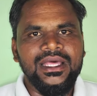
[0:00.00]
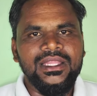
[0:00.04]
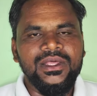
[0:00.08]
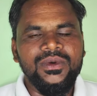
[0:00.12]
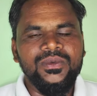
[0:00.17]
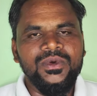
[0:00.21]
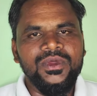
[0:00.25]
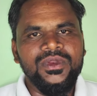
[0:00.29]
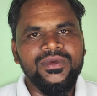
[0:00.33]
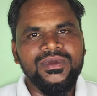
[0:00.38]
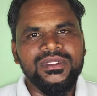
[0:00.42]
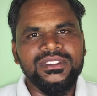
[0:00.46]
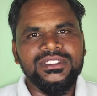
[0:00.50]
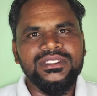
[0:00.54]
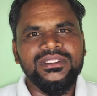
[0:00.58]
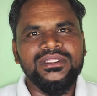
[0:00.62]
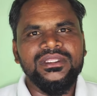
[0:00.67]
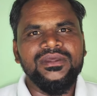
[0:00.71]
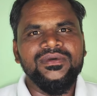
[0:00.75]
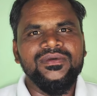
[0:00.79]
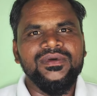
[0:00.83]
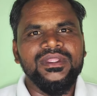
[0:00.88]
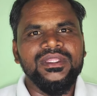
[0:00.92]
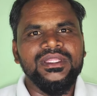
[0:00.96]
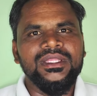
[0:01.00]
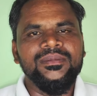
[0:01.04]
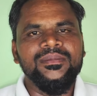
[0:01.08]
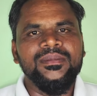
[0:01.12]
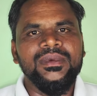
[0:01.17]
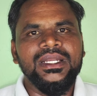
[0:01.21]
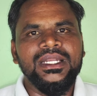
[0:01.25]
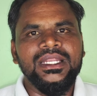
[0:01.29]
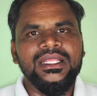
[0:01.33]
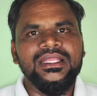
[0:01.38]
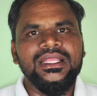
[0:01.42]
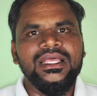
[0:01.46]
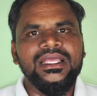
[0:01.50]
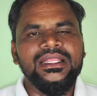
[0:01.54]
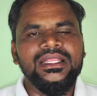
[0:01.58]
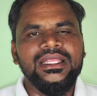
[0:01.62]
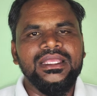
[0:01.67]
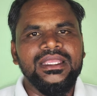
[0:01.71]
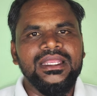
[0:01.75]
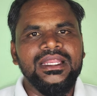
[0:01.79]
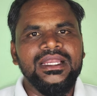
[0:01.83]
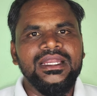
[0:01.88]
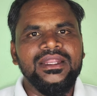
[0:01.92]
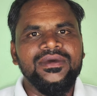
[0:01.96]
அதாவது ஒரு வருஷத்துக்கு வந்து மட்டும்தான்
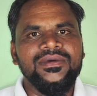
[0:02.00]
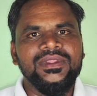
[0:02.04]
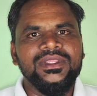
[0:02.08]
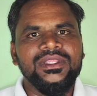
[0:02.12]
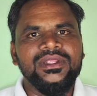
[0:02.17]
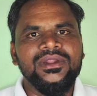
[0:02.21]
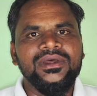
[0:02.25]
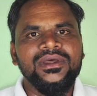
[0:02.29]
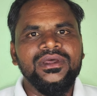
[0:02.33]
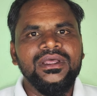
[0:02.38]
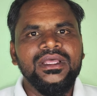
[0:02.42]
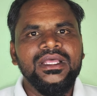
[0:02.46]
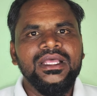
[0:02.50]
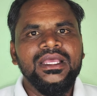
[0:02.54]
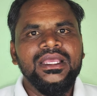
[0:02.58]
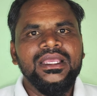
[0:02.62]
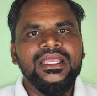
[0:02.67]
இந்த ஈல்டு வந்துடும்